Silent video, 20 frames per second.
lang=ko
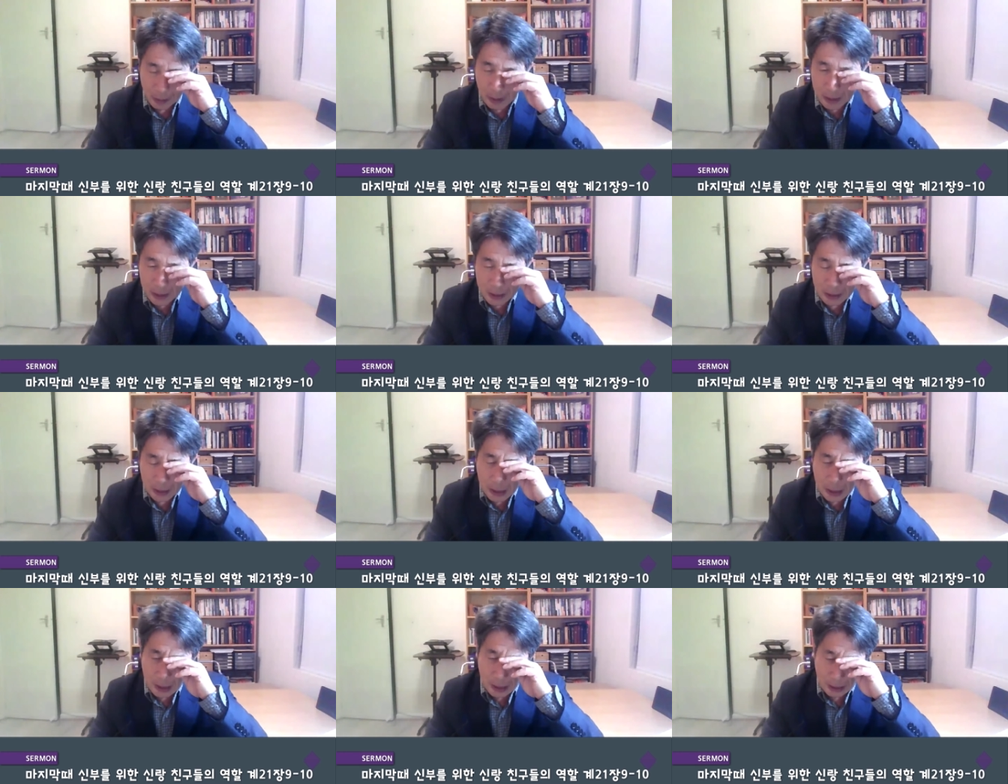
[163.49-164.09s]

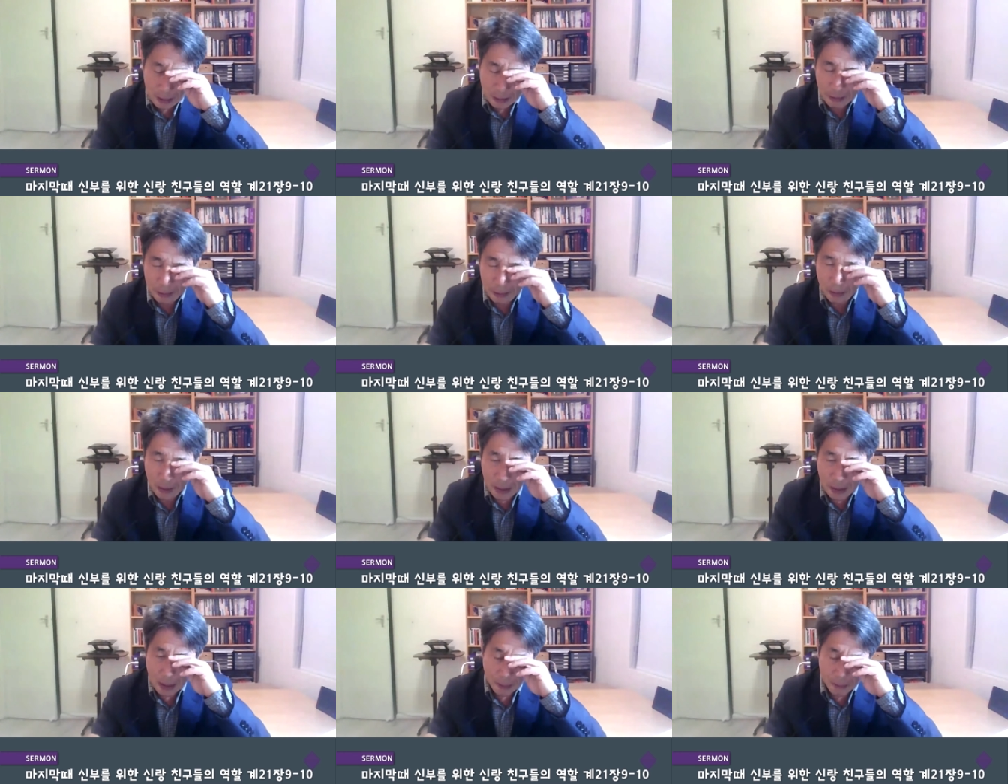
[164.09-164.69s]
여러
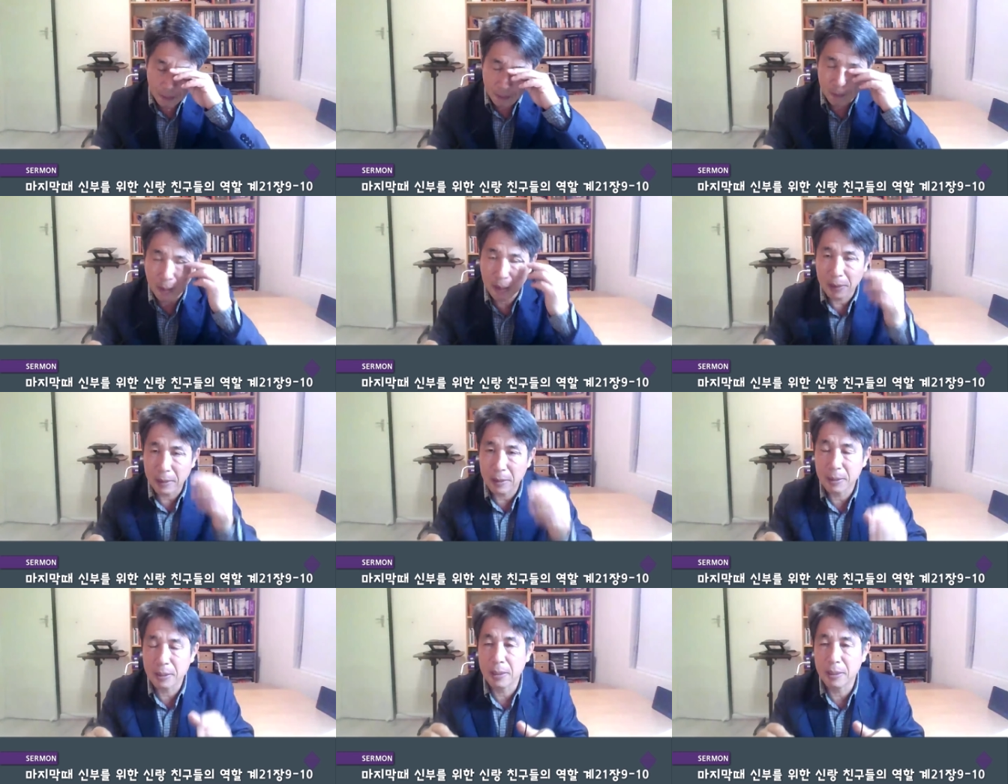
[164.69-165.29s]
가지가
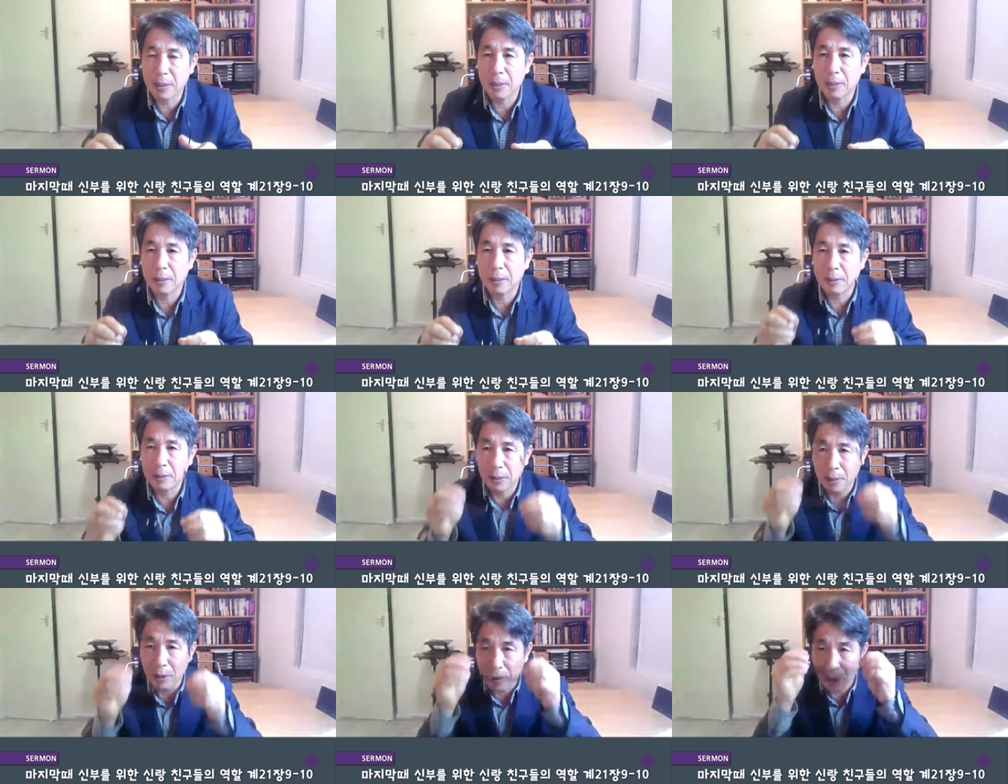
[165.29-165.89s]
우리가
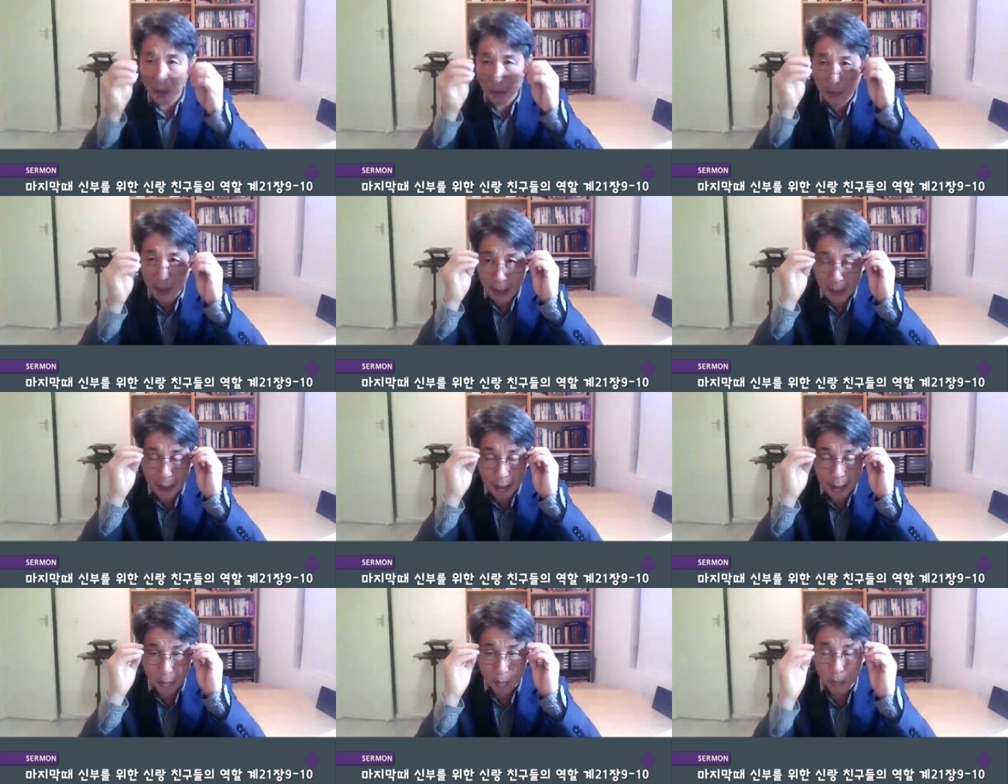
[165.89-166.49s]
반드시
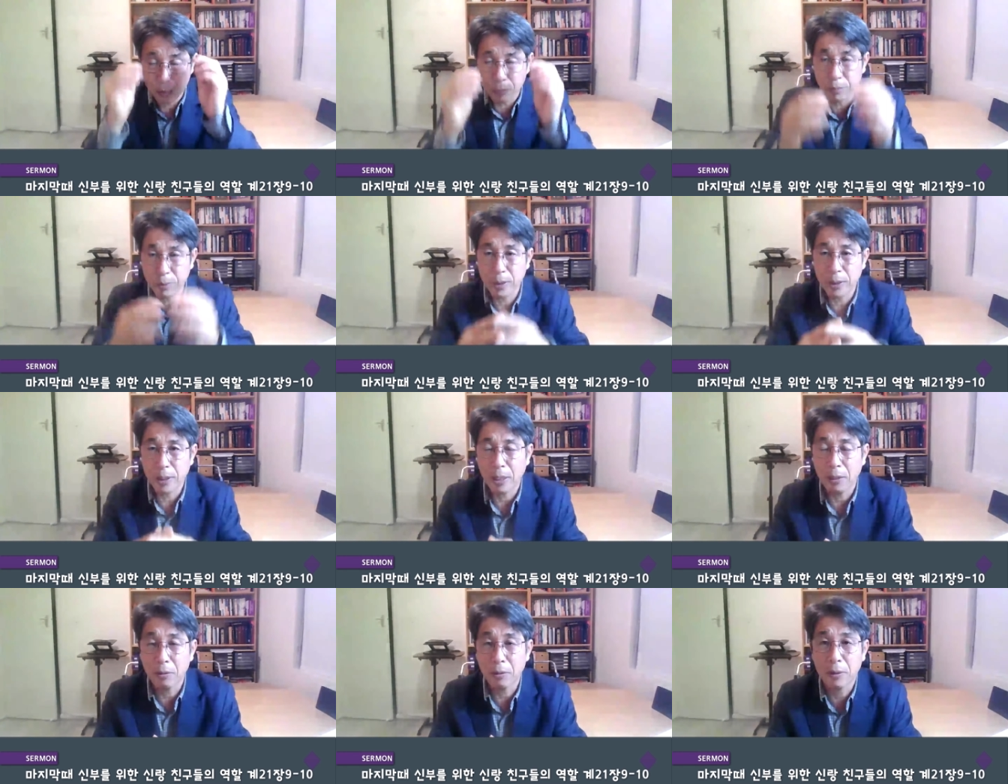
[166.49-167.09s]
점검해야 될
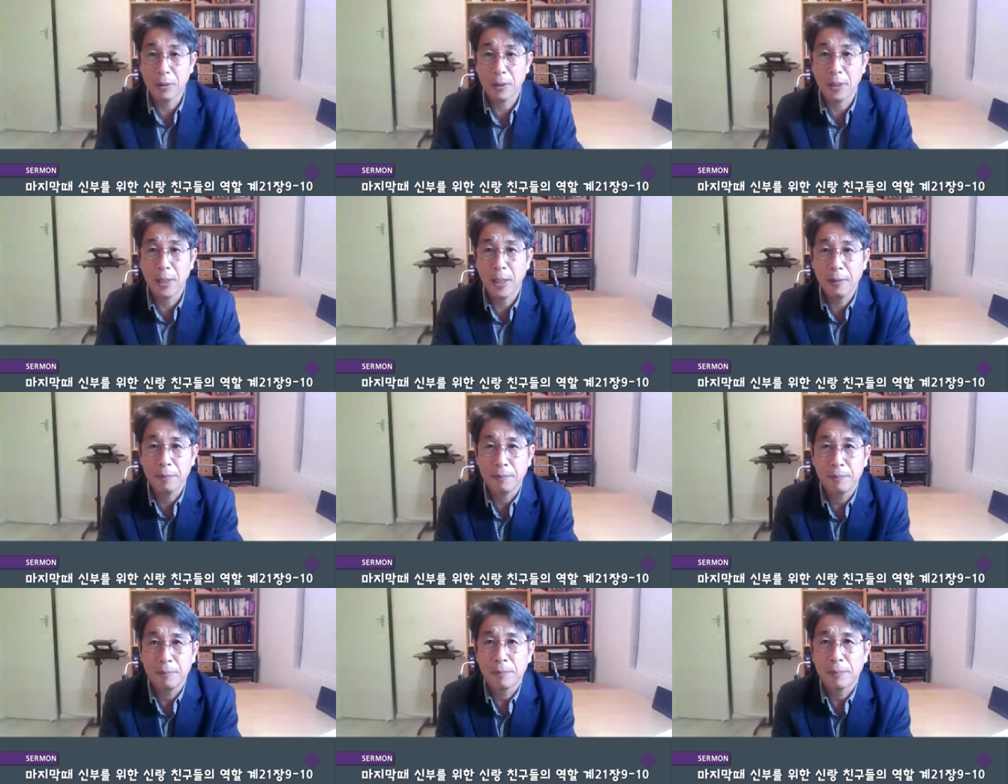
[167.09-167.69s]
부분이
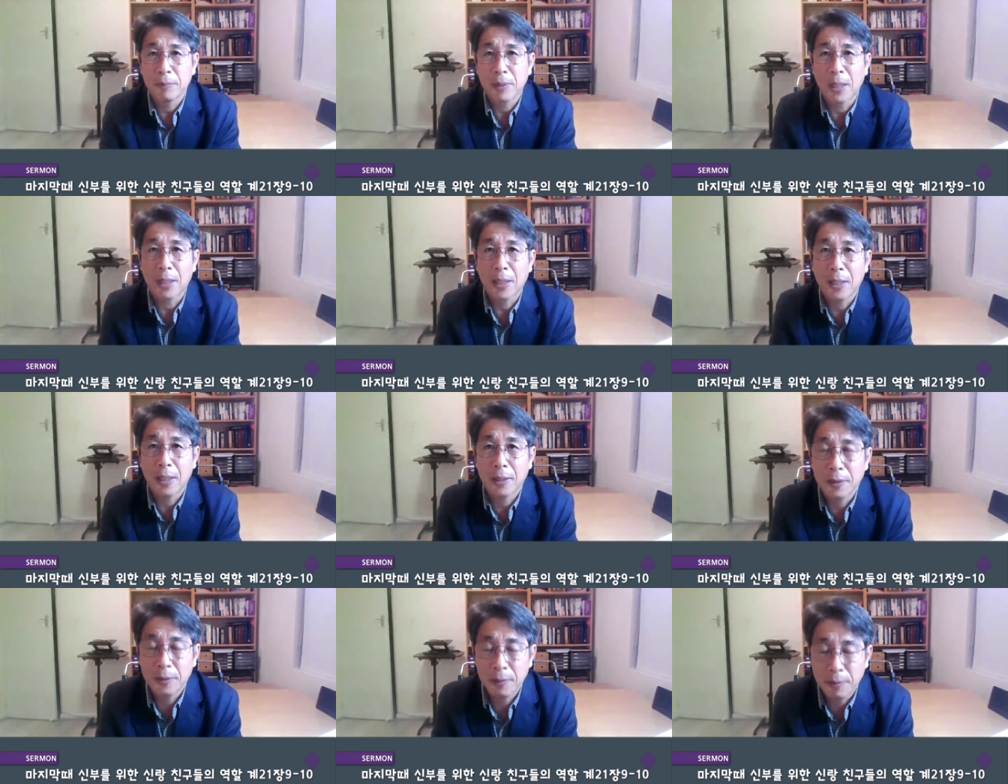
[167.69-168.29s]
나오는데
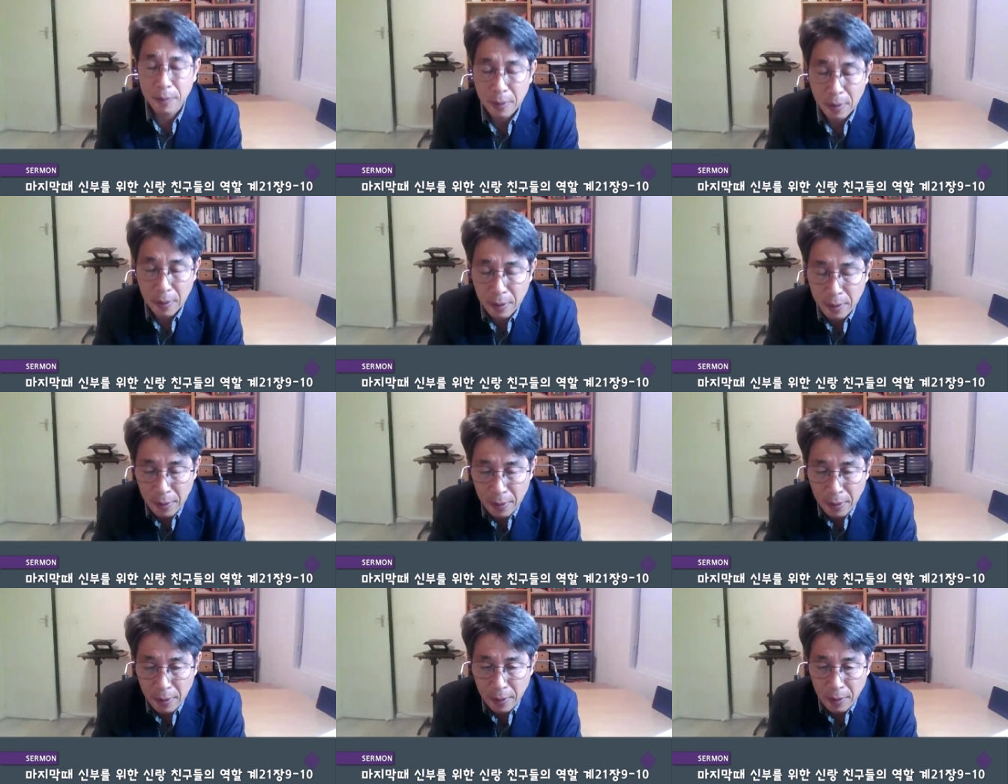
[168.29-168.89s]

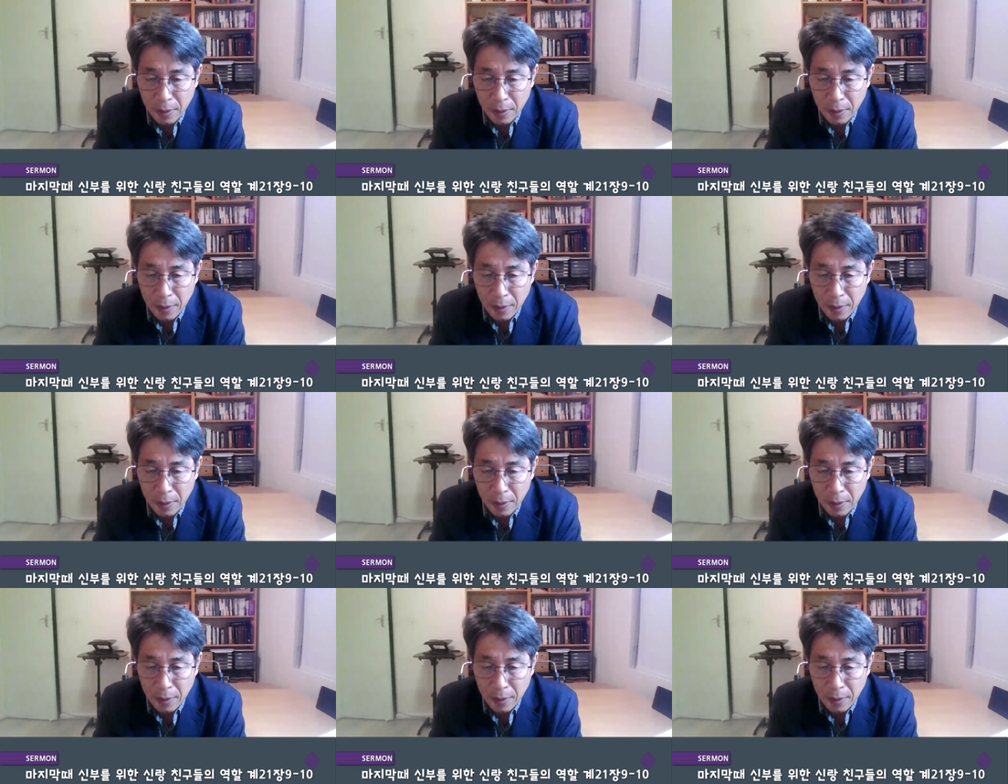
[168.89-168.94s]
하나는